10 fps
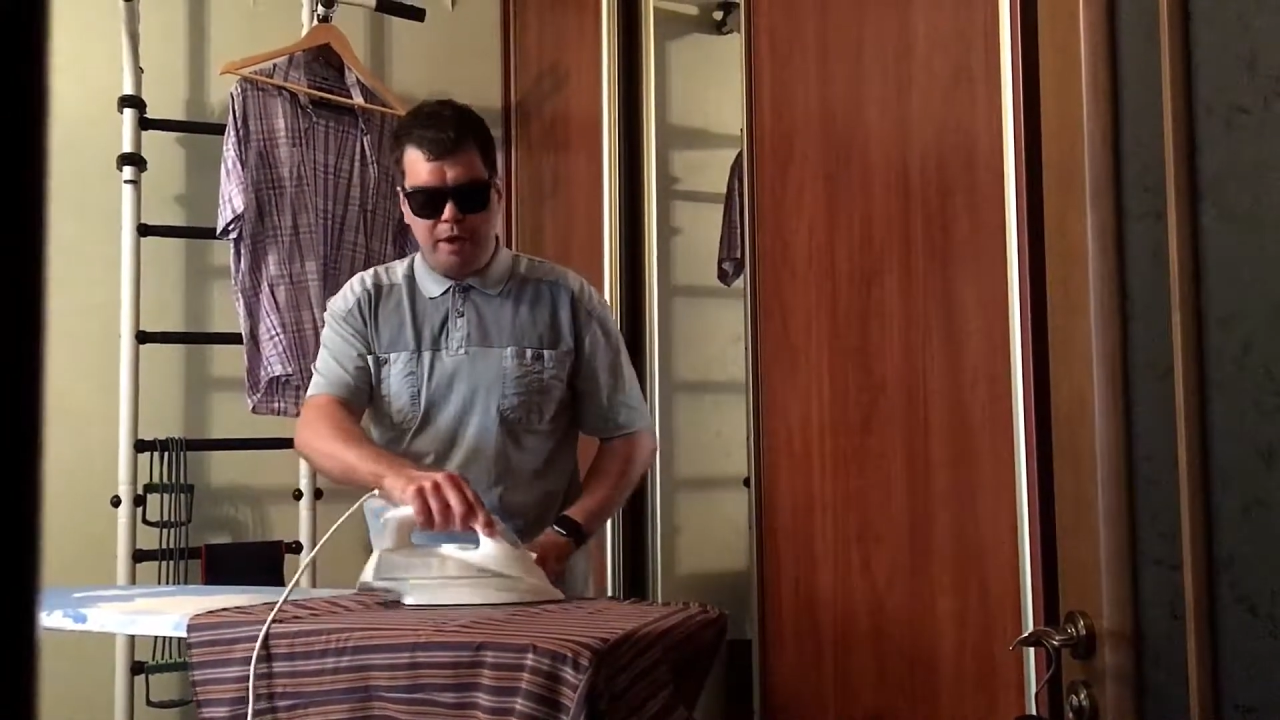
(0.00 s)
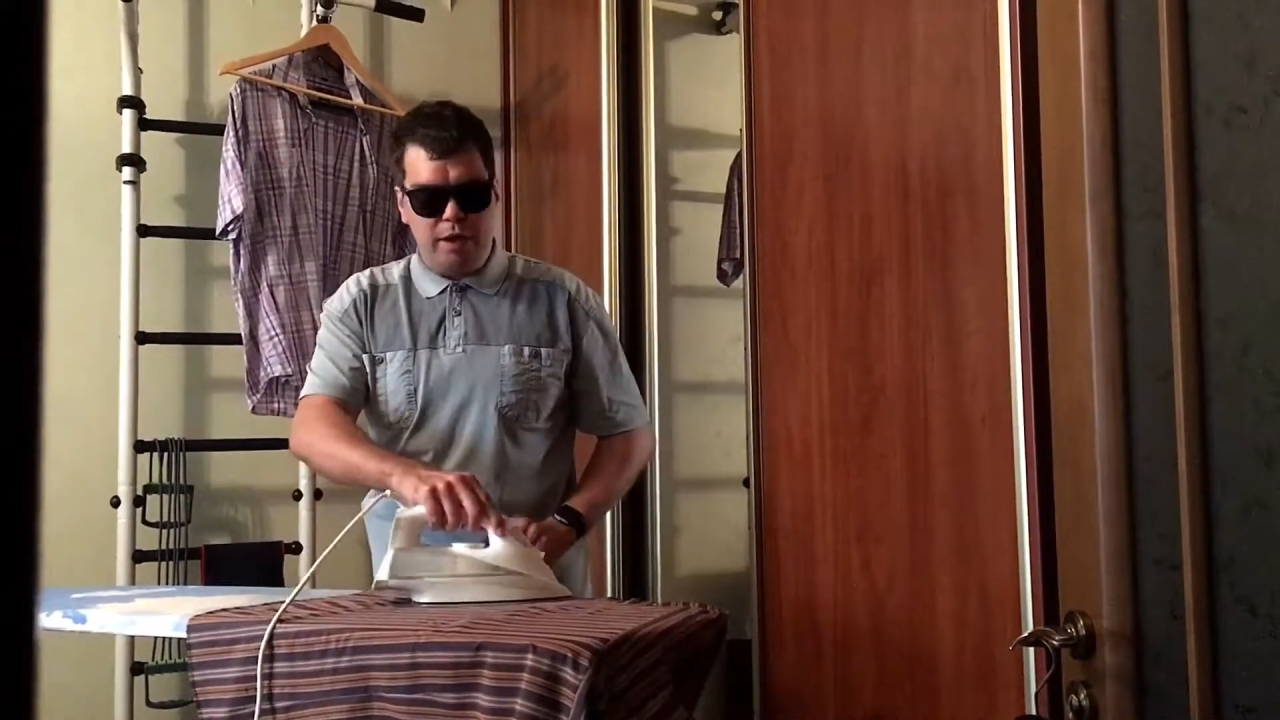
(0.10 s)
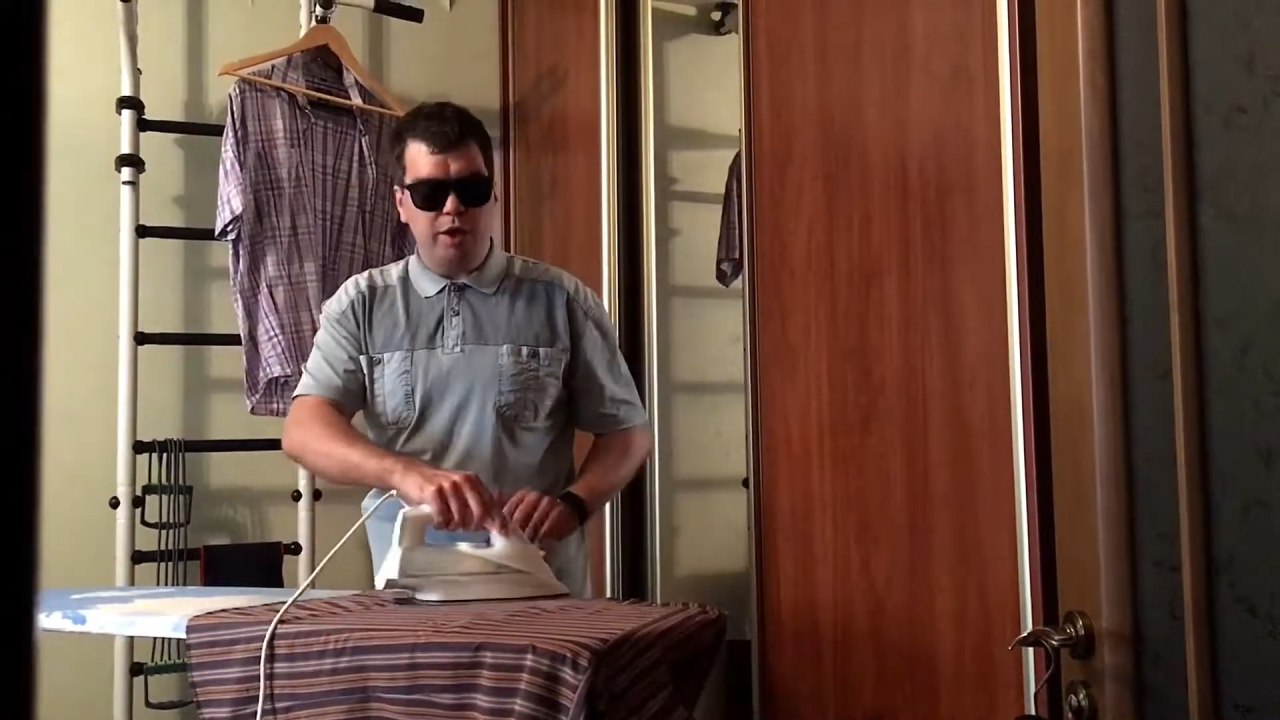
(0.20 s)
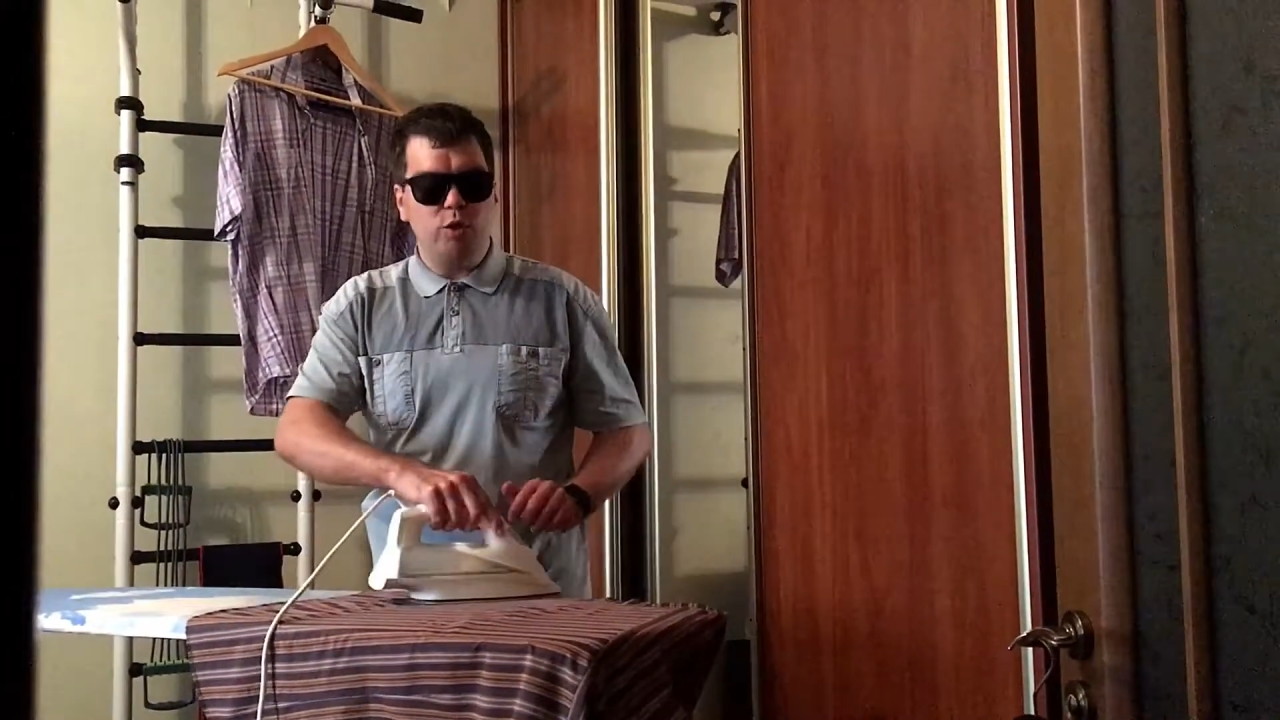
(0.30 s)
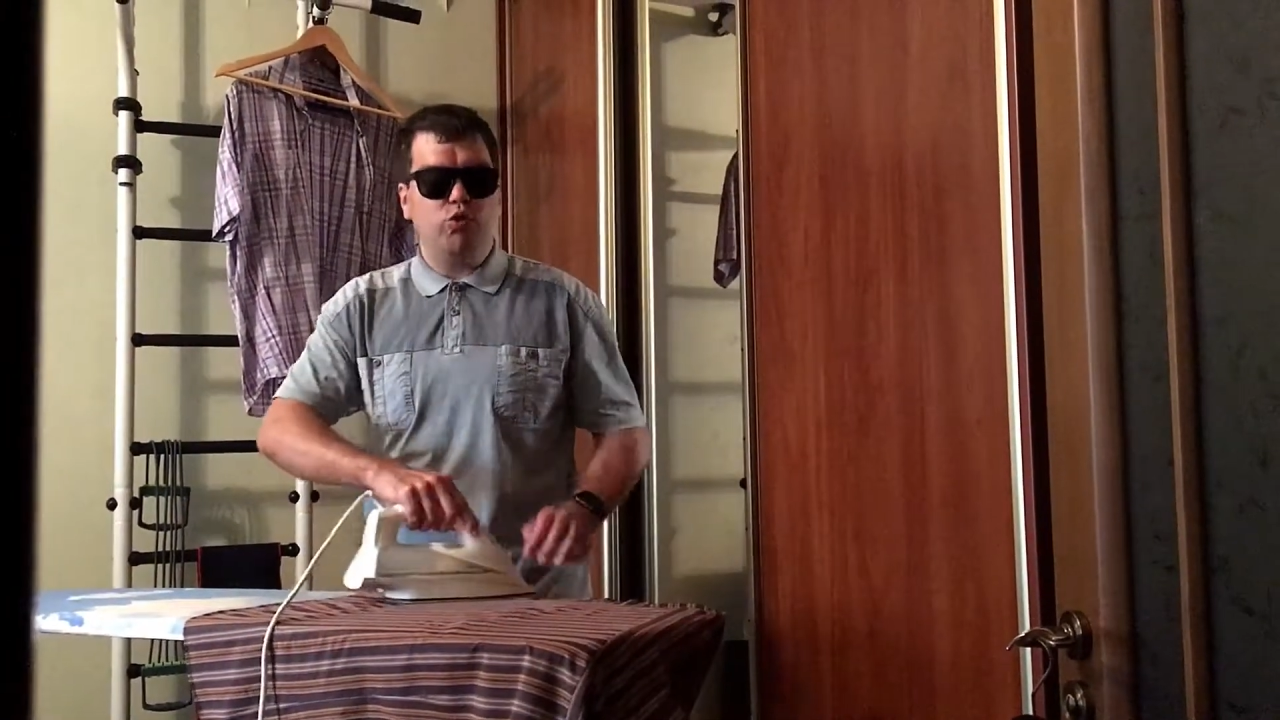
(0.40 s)

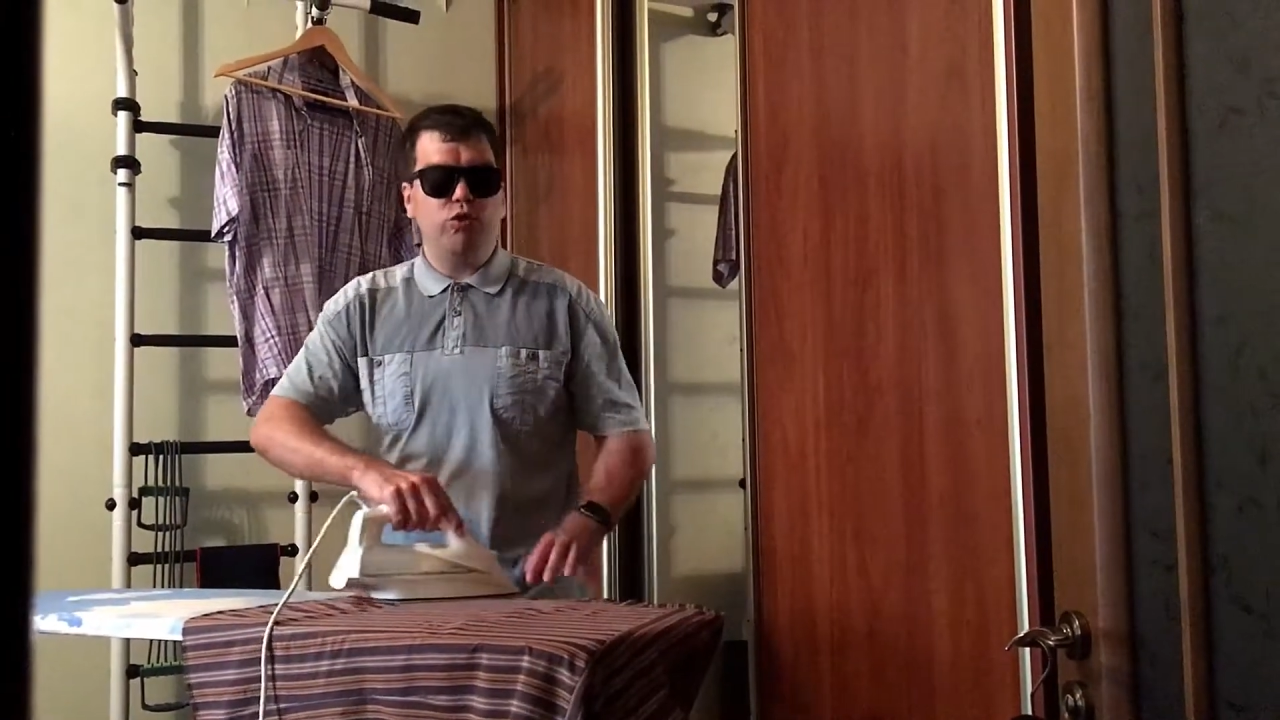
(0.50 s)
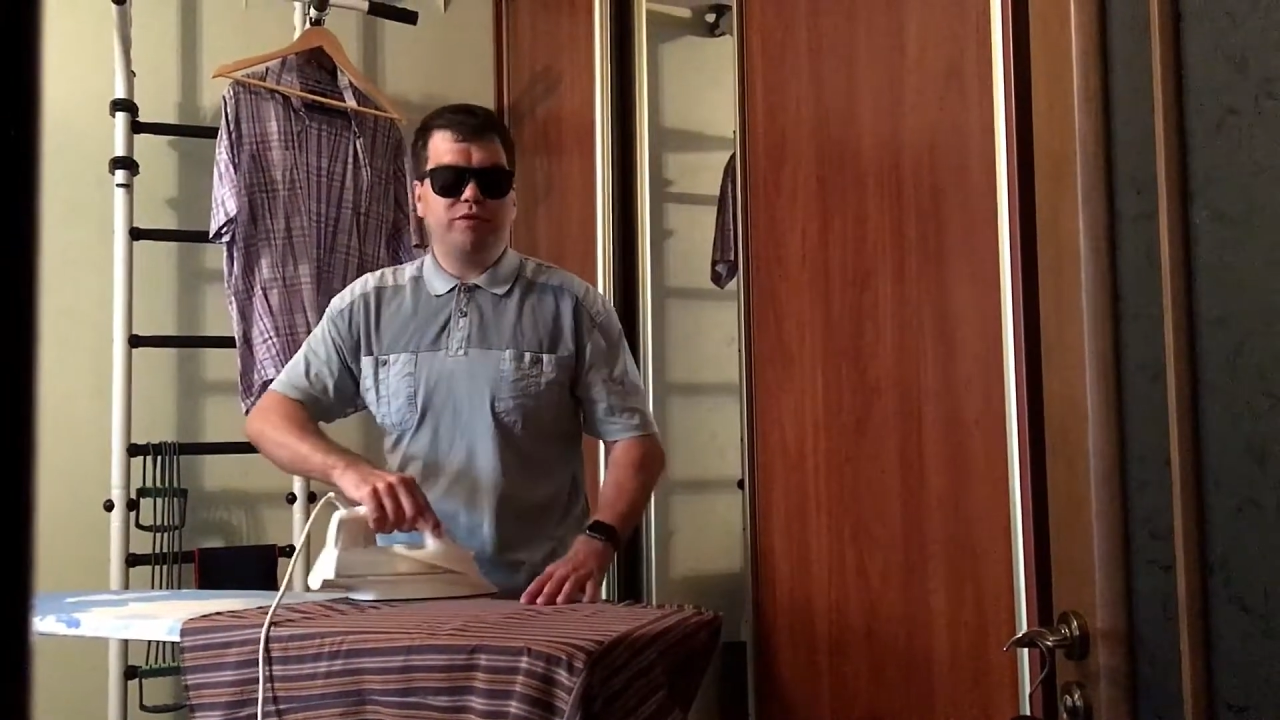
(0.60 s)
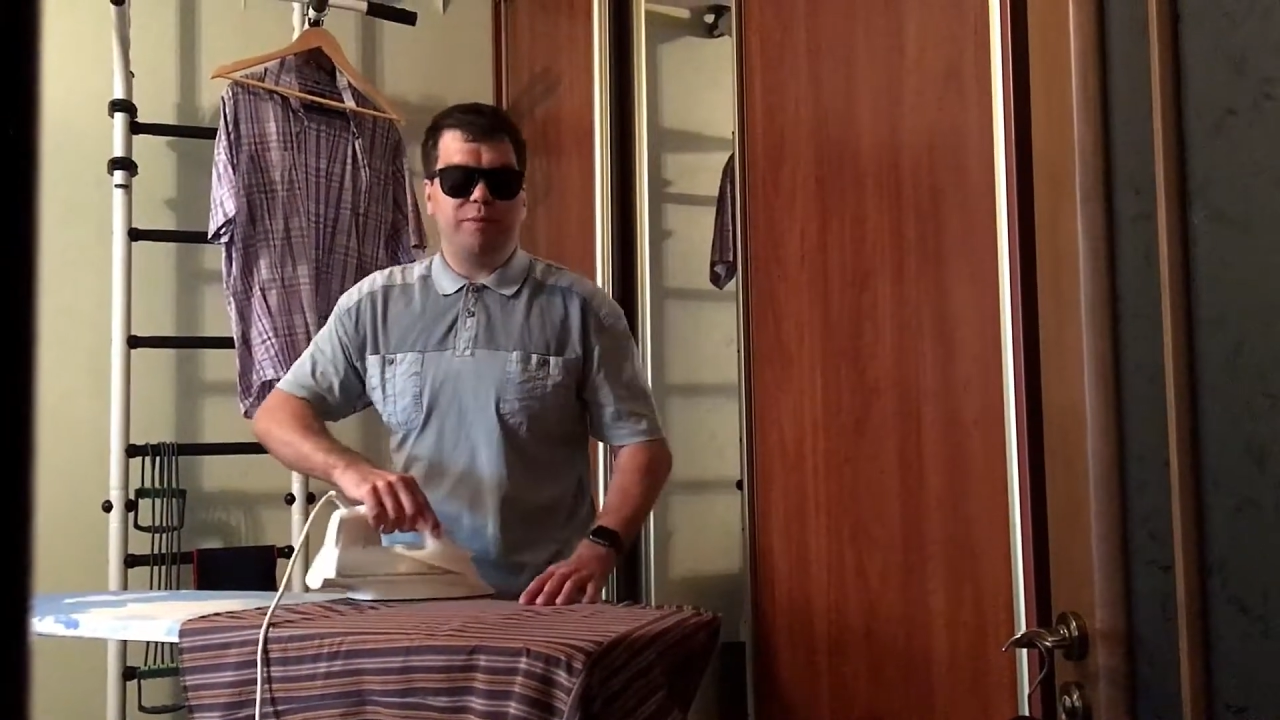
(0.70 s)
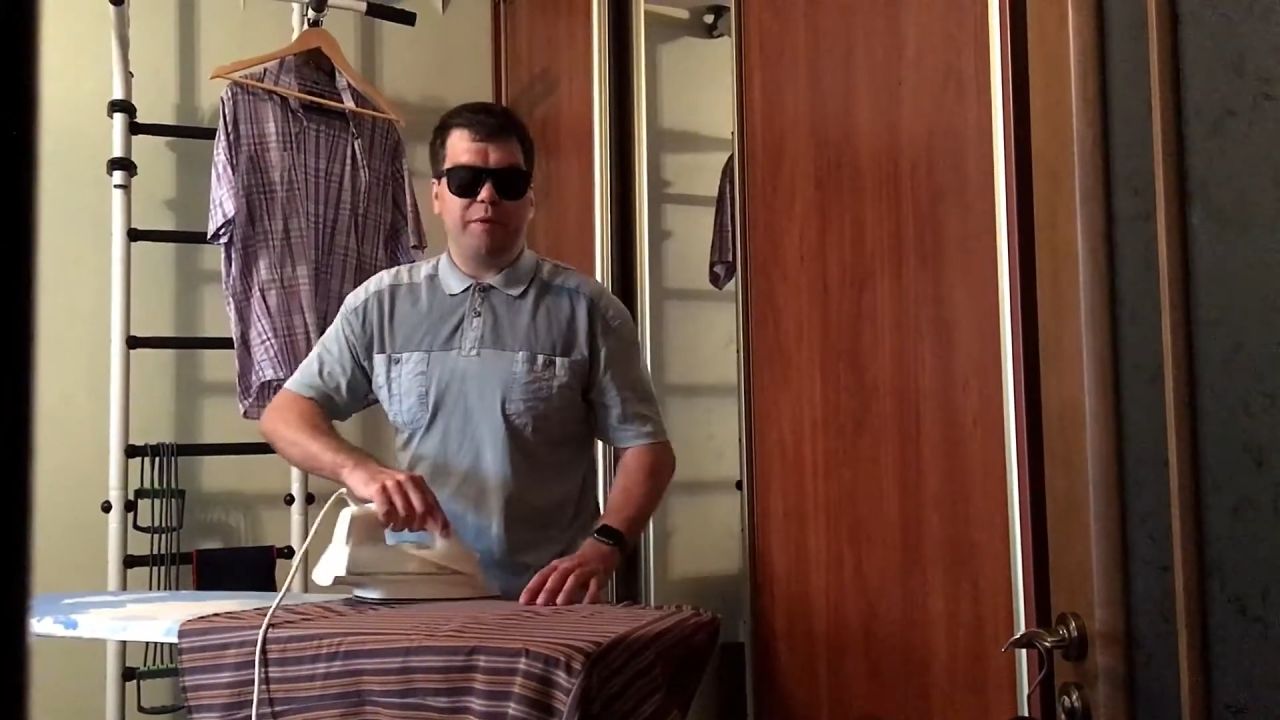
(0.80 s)
неудобства